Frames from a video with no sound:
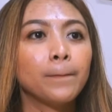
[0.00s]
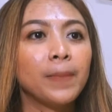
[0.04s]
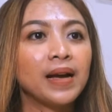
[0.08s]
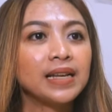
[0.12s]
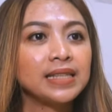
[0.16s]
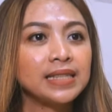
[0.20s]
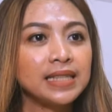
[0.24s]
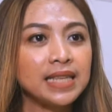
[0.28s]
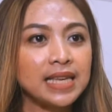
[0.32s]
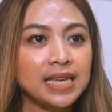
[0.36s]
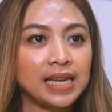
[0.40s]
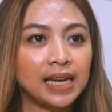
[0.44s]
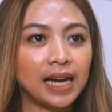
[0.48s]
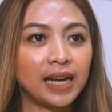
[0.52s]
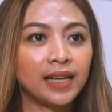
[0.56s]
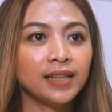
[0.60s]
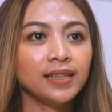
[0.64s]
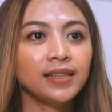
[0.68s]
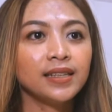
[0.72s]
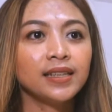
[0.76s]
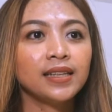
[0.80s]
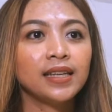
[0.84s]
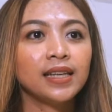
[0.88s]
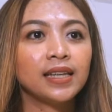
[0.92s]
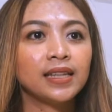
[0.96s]
Pastikan
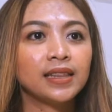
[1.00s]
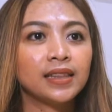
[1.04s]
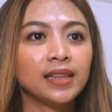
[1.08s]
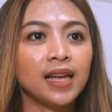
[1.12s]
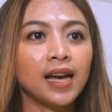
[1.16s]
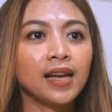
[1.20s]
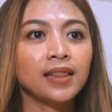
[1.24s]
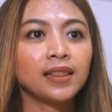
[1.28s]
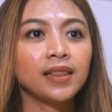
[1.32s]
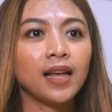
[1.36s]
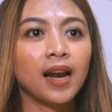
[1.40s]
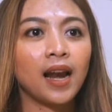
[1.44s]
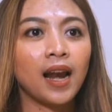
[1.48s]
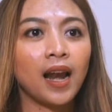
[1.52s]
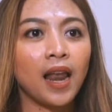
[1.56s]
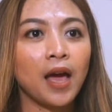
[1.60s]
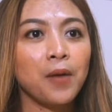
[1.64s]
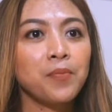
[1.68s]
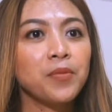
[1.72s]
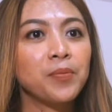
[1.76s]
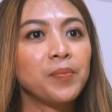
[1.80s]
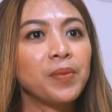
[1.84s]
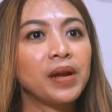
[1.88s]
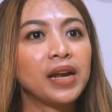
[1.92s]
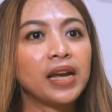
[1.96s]
kita
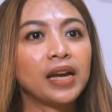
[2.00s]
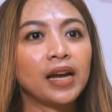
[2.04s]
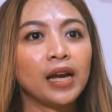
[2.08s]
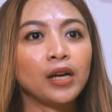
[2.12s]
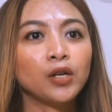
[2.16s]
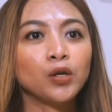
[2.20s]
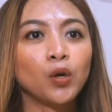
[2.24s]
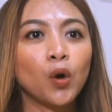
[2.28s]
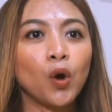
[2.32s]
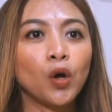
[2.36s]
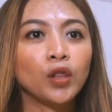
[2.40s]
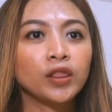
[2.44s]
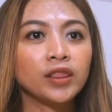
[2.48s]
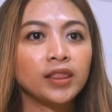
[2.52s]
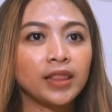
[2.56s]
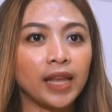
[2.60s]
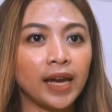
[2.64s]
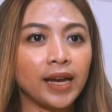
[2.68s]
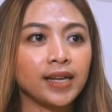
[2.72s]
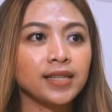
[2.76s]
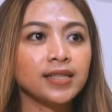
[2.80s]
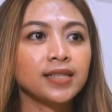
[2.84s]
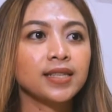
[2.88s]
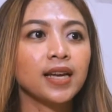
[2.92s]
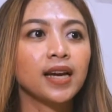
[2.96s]
telah memberikan
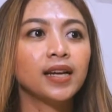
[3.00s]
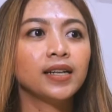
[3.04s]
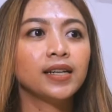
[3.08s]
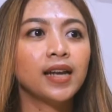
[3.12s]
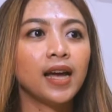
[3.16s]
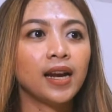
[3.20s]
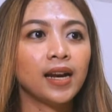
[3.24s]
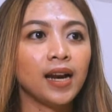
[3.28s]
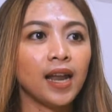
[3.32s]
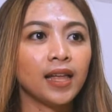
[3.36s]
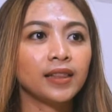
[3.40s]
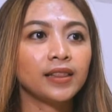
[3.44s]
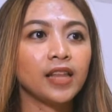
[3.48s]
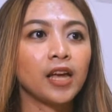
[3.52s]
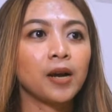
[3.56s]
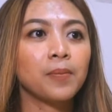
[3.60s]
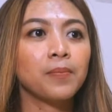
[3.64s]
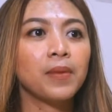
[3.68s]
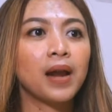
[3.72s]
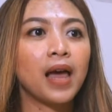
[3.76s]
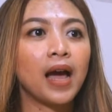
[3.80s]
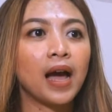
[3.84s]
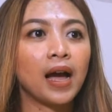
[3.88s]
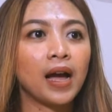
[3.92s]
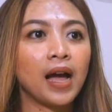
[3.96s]
konteks dan
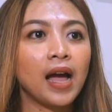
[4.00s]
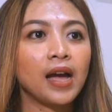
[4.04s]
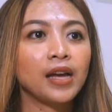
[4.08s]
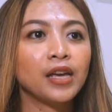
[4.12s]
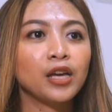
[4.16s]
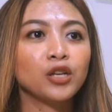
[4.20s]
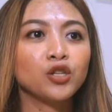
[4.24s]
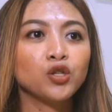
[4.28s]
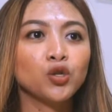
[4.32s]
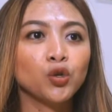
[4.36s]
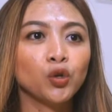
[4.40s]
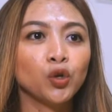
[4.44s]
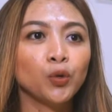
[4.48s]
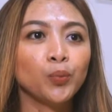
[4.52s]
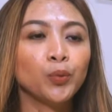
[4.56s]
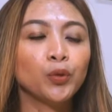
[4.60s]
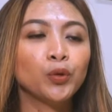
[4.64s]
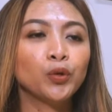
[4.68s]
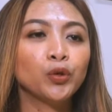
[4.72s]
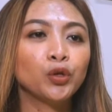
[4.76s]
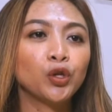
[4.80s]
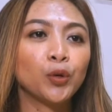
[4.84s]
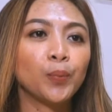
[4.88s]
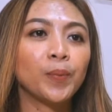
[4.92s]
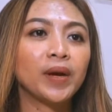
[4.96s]
latar belakang yang cukup
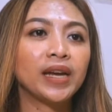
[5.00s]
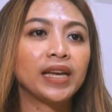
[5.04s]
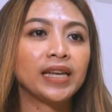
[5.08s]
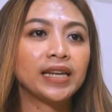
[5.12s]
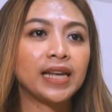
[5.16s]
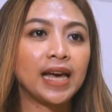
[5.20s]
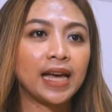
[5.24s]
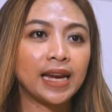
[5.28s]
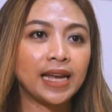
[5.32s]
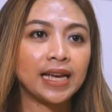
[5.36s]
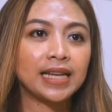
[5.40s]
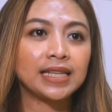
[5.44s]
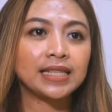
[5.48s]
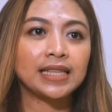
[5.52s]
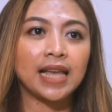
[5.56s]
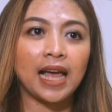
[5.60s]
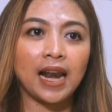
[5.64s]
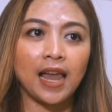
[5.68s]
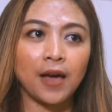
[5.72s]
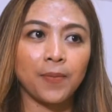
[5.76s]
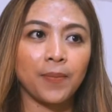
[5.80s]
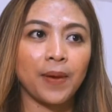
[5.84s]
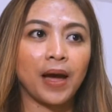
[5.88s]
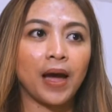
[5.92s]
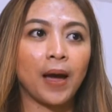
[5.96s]
untuk menghindari
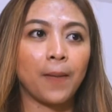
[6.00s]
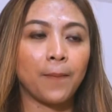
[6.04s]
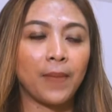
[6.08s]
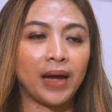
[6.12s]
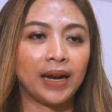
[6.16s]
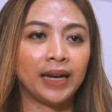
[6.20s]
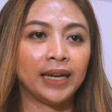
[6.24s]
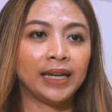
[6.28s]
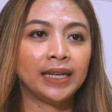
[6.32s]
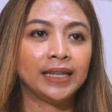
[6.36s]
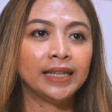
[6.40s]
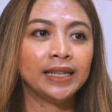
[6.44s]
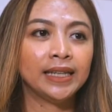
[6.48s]
kesalahpahaman.